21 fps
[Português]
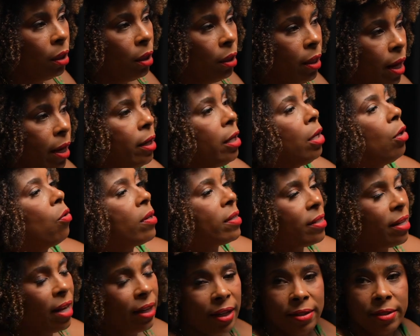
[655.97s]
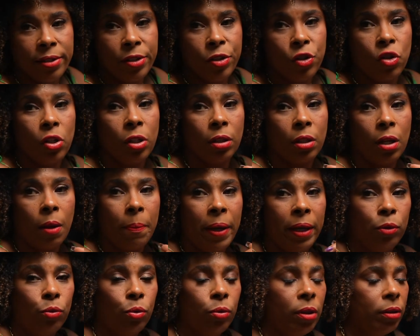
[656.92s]
Né? E consegue assistir
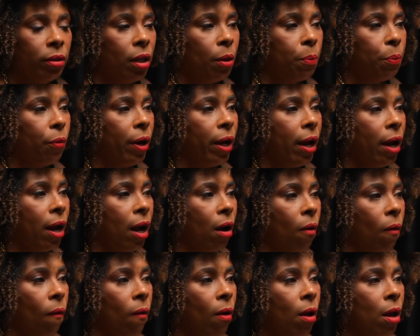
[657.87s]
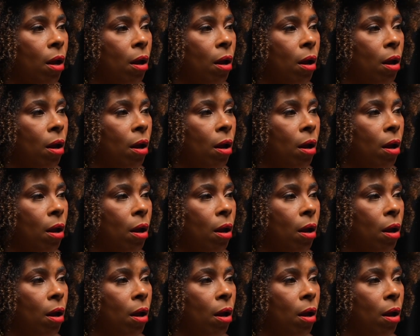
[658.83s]
também, tudo em tempo real.